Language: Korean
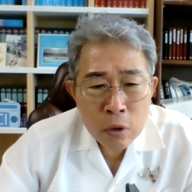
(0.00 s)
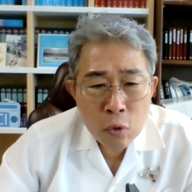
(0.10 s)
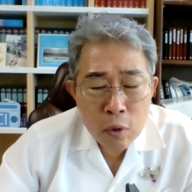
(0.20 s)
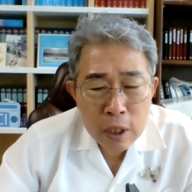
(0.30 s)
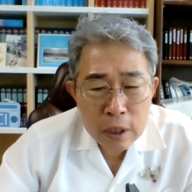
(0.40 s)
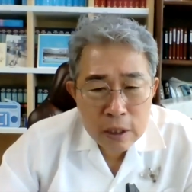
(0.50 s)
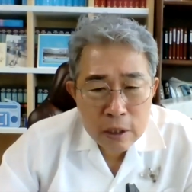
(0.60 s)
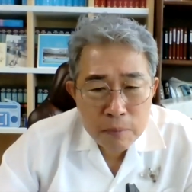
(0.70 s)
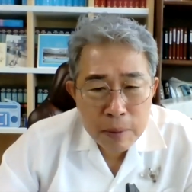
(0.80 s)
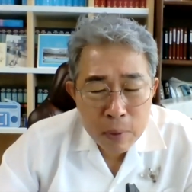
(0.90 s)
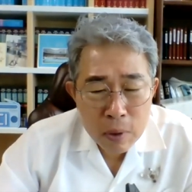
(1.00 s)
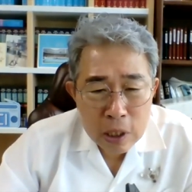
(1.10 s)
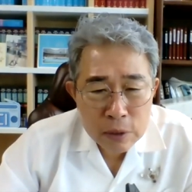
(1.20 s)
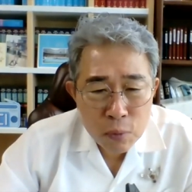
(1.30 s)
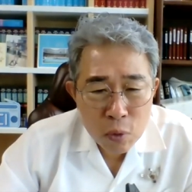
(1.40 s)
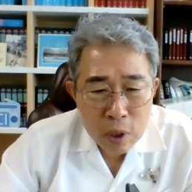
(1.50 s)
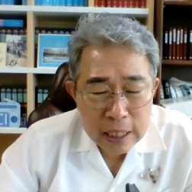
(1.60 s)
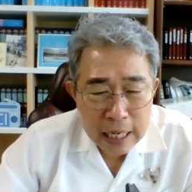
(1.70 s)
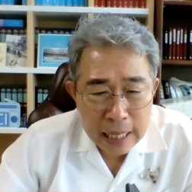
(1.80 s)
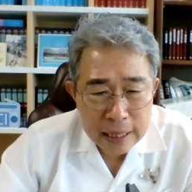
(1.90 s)
똑같은 일을 반복해서 뭐가
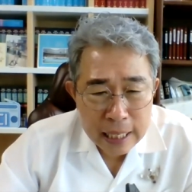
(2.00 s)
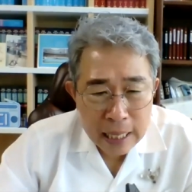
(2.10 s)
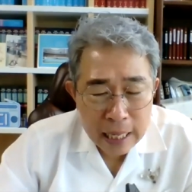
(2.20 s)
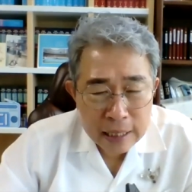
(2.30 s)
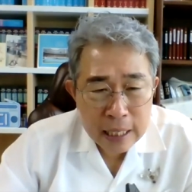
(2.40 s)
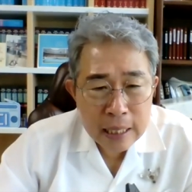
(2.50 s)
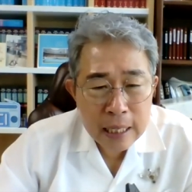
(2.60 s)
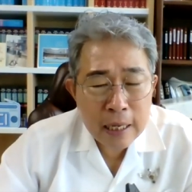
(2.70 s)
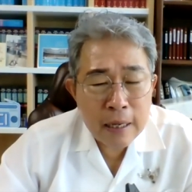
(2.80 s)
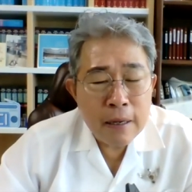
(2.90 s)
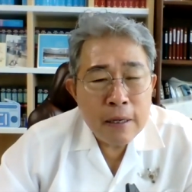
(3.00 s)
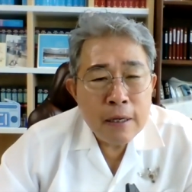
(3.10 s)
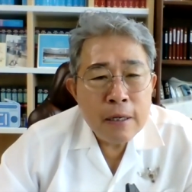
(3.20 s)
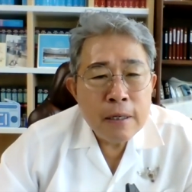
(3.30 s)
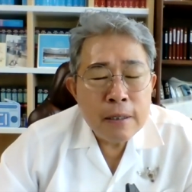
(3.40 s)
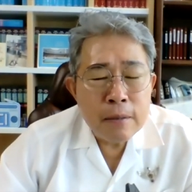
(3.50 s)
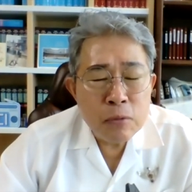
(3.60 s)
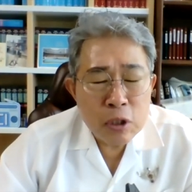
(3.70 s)
잘 안 돼, 안 된다. 그러면